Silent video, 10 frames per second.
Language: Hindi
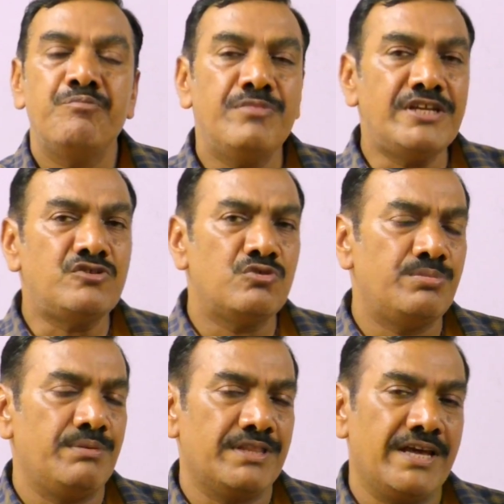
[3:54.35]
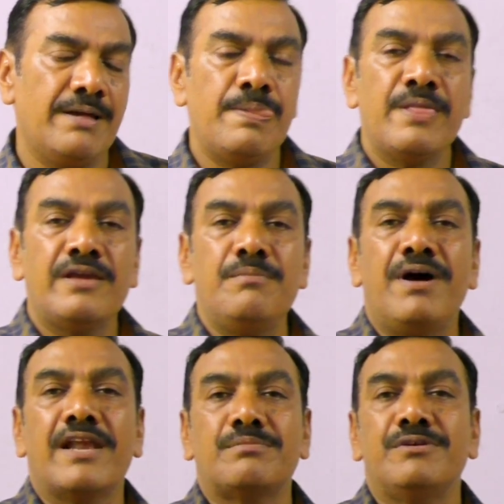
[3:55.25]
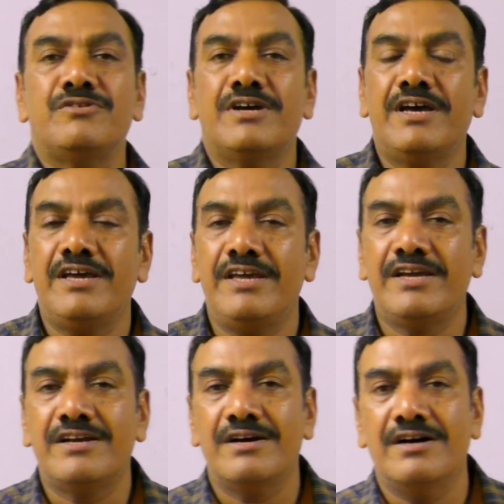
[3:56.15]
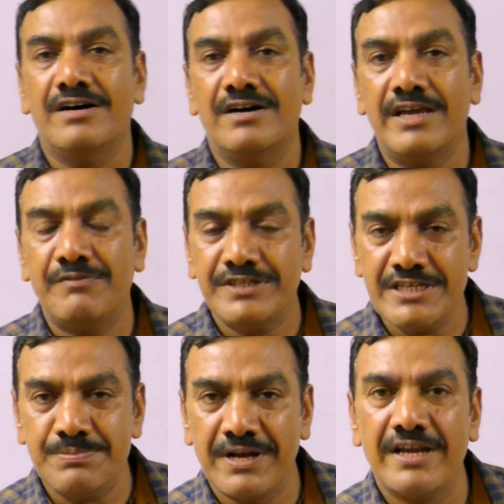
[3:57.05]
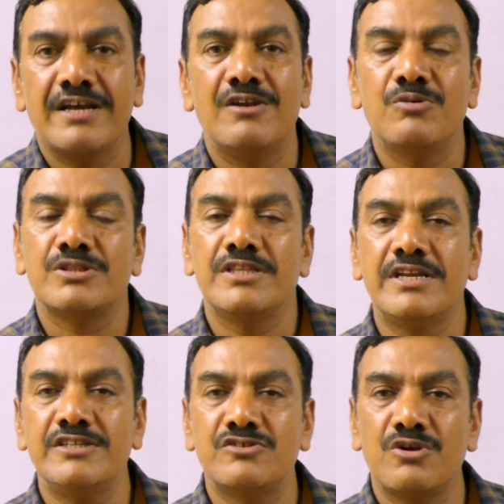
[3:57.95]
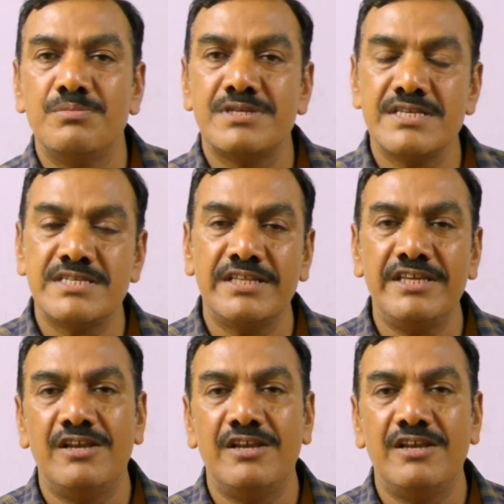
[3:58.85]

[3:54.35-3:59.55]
मैंने शुरू में ही बताया कि भारत में जो है एक आ, एक विशेष प्रकार का लोकतंत्र है जिसको हम संसदीय